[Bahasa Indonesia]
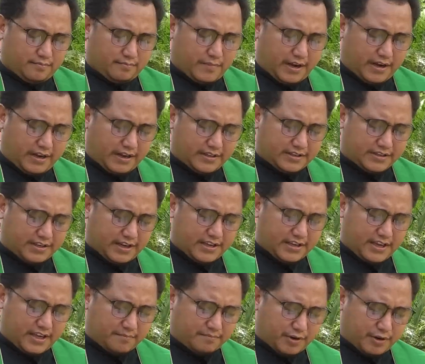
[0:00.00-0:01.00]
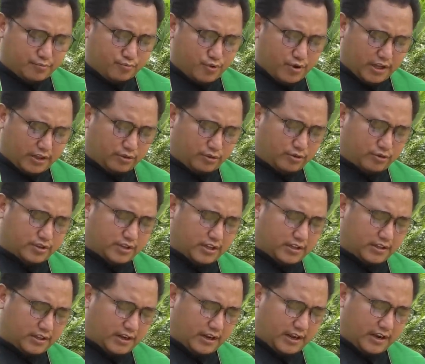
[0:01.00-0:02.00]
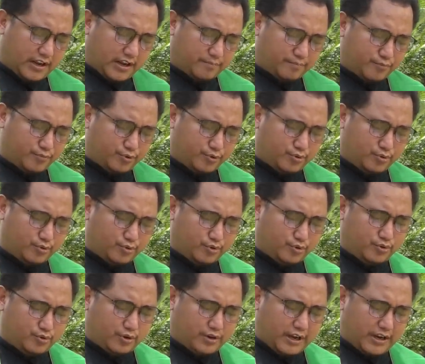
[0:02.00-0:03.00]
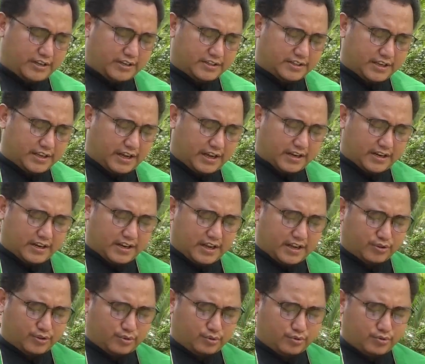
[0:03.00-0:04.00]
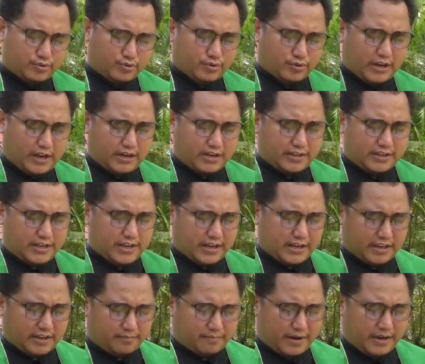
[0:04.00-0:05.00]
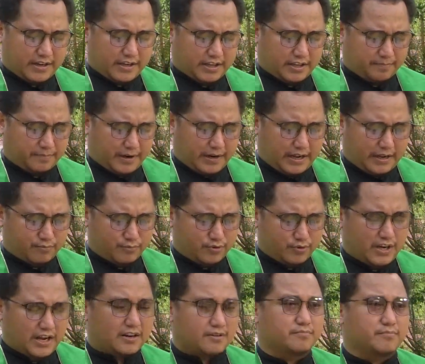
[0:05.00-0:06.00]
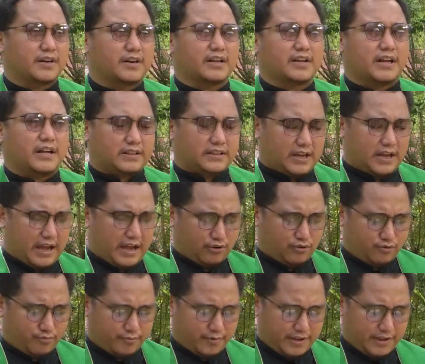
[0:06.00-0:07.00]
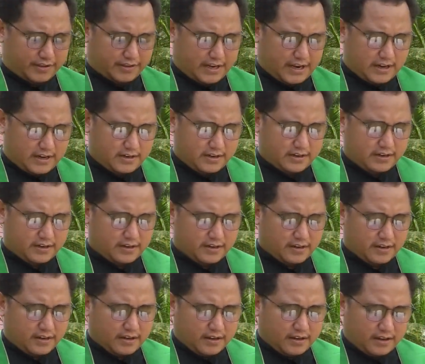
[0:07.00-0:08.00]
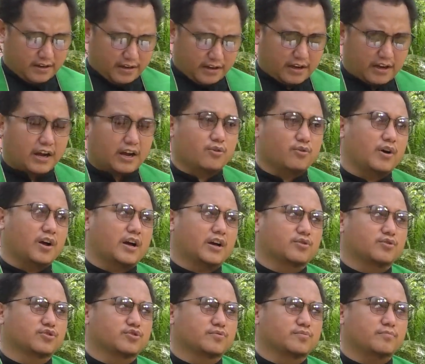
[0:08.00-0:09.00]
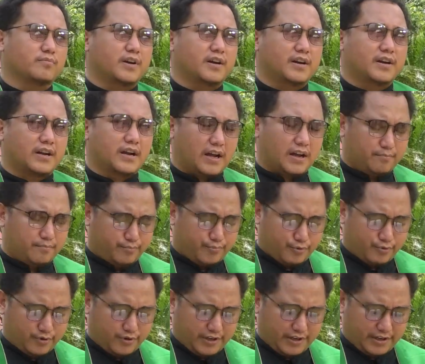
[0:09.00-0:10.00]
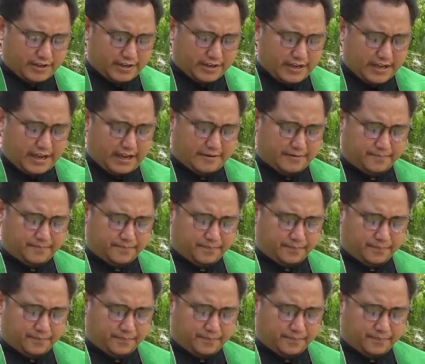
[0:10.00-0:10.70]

Bahkan jika ia berbuat dosa terhadapmu tujuh kali sehari dan tujuh kali ia kembali kepadamu dan berkata aku menyesal, engkau harus mengampuni dia.